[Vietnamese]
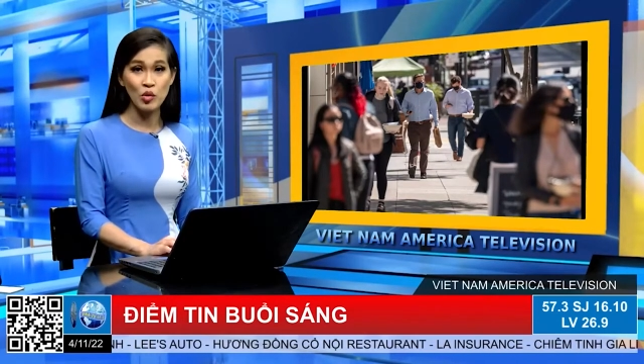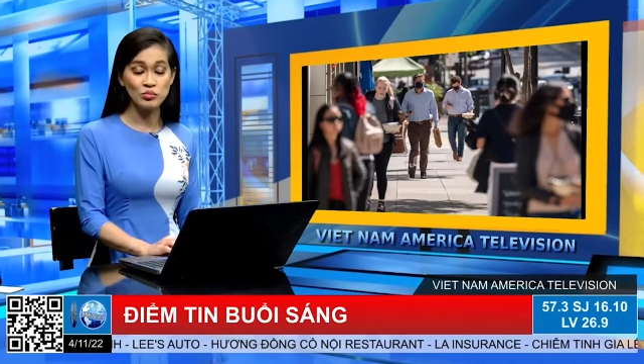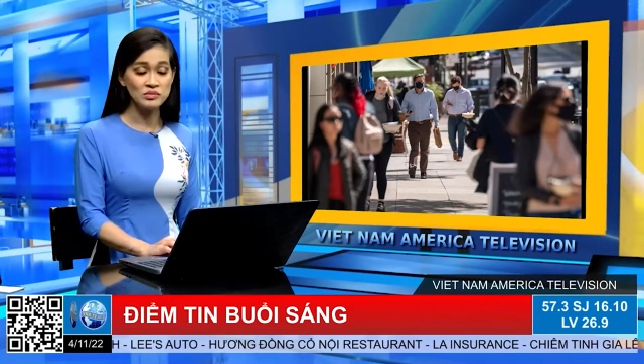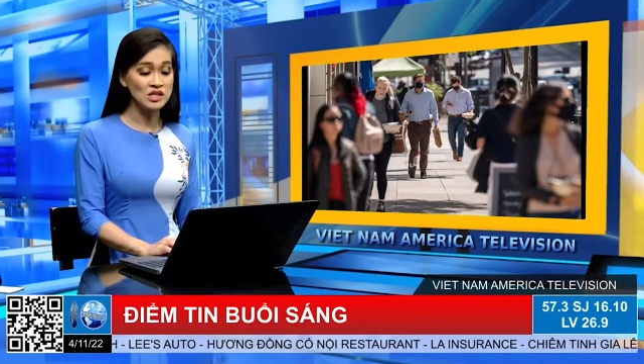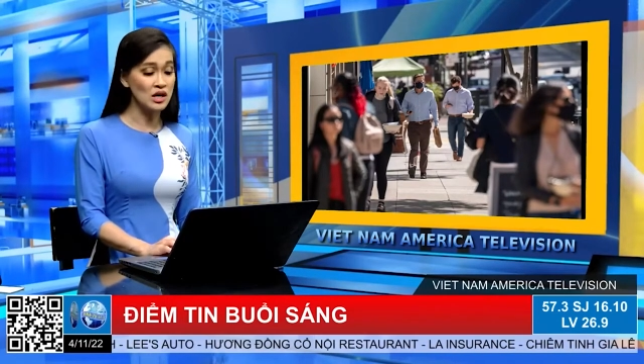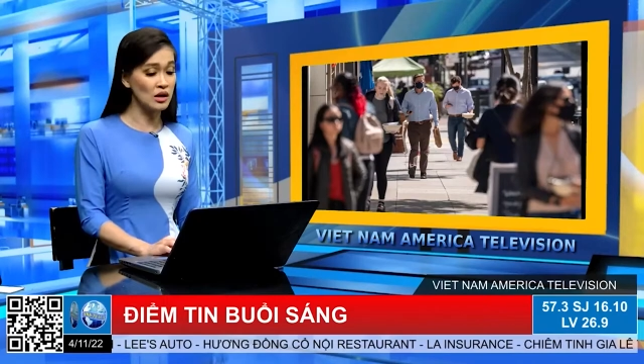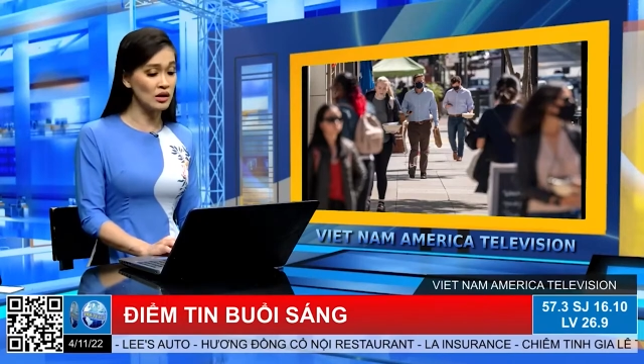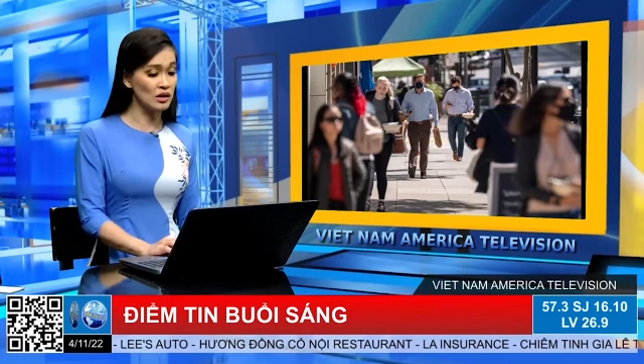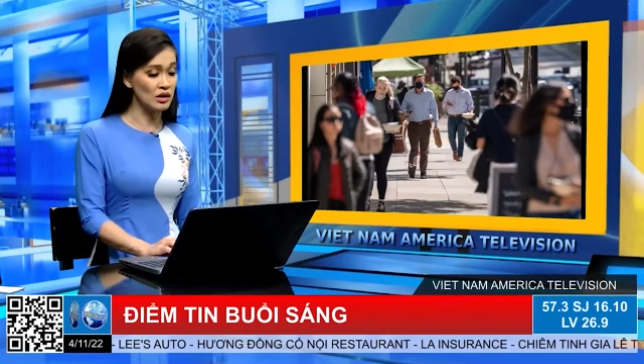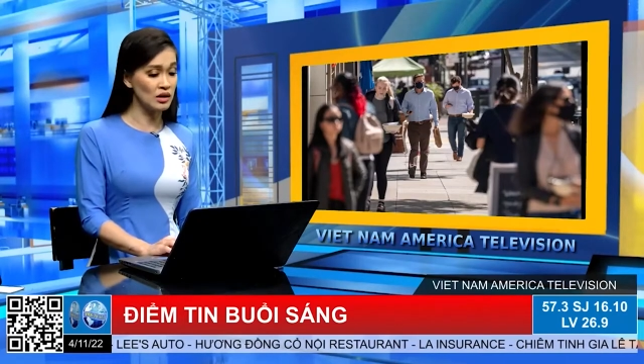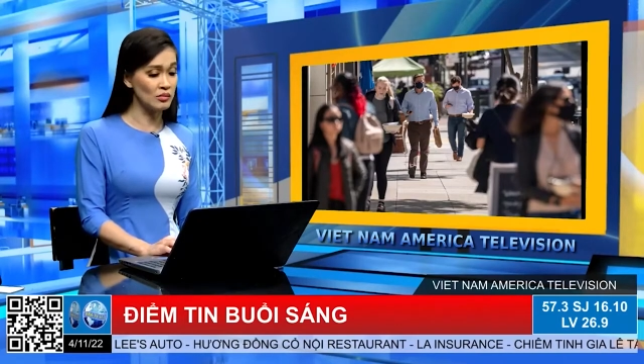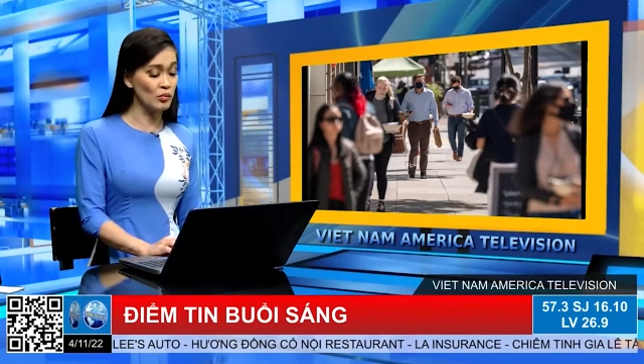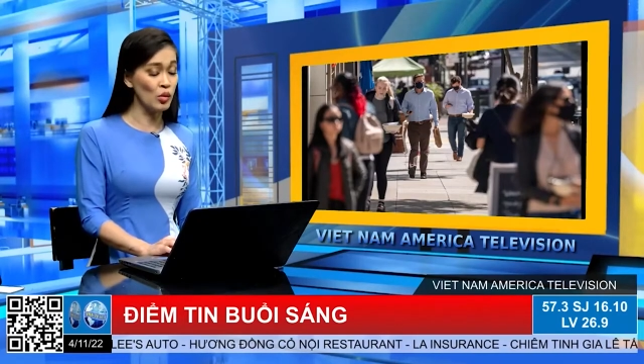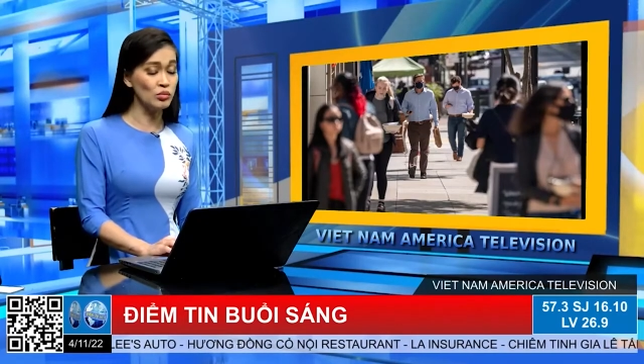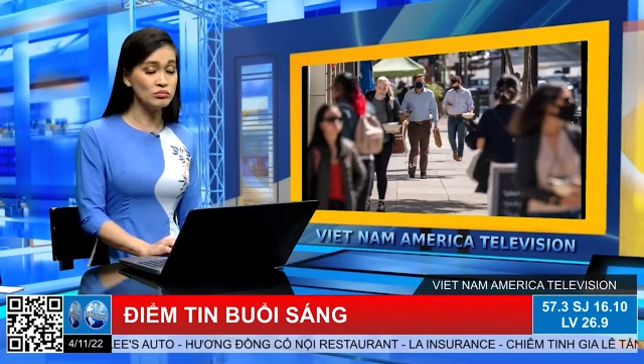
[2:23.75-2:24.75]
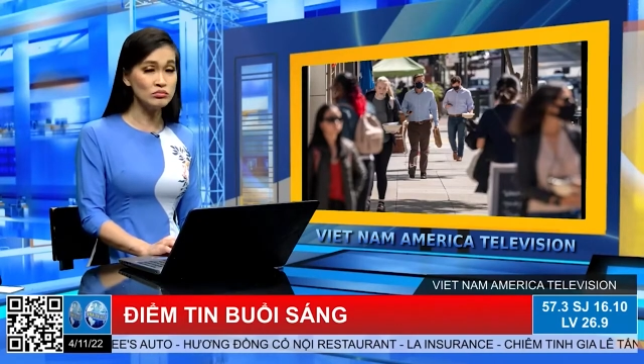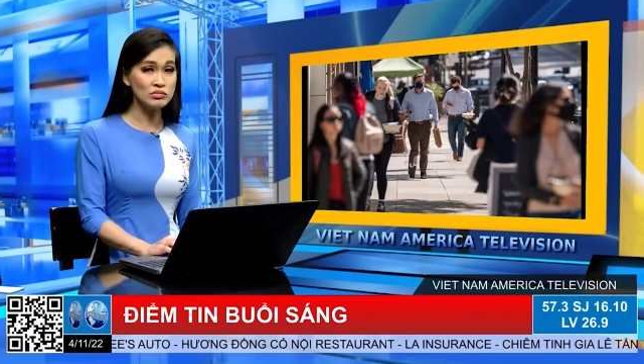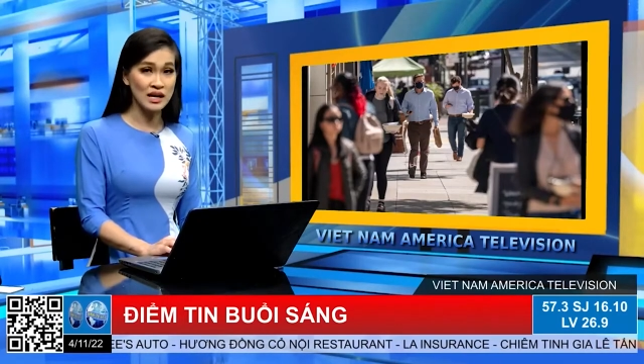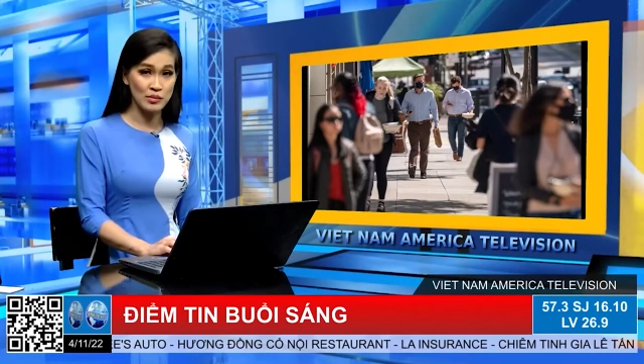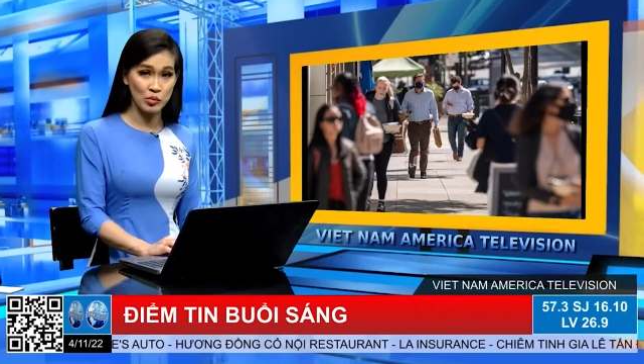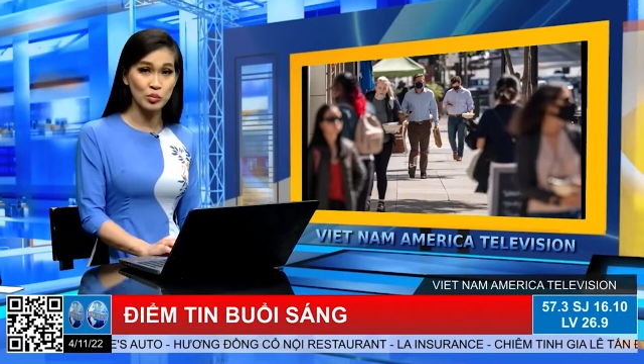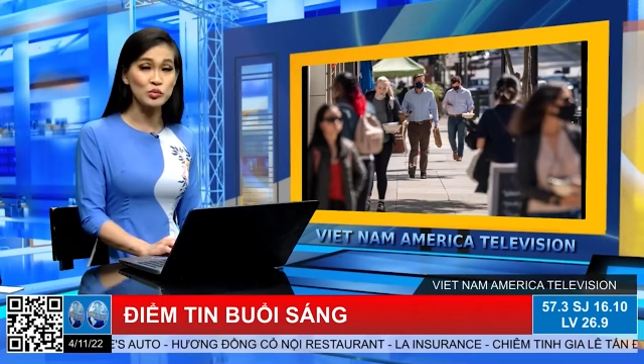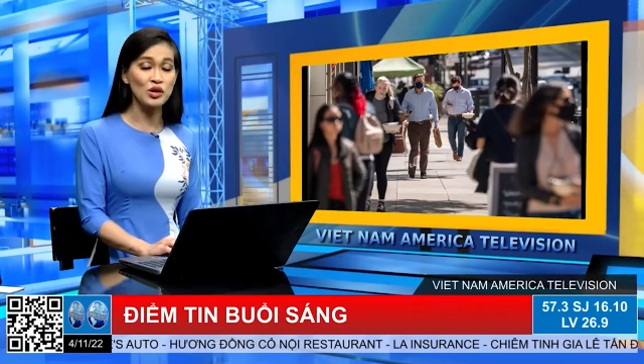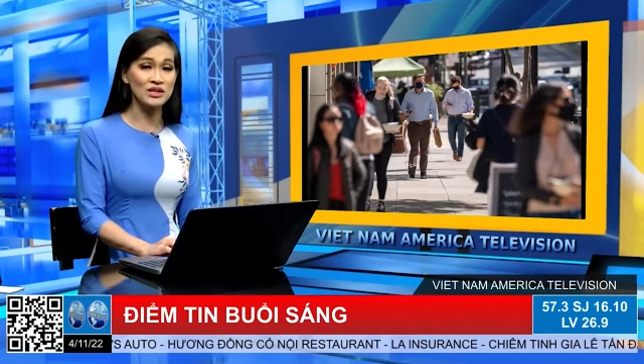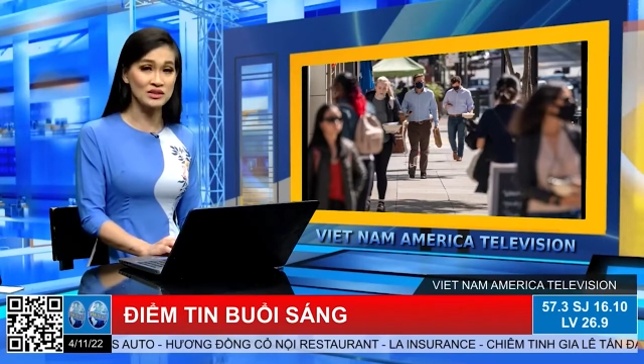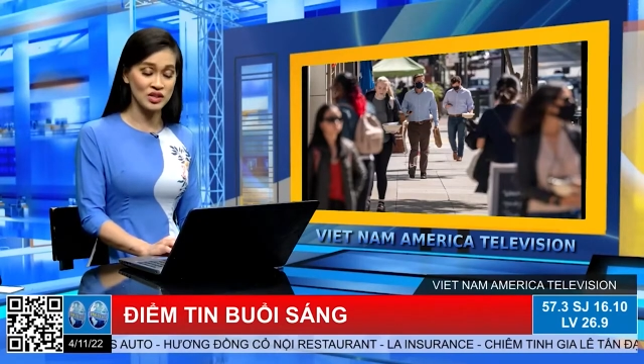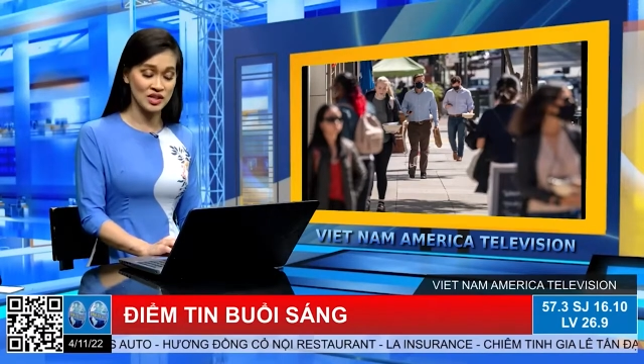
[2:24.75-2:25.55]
4 giờ 4 ngày một tuần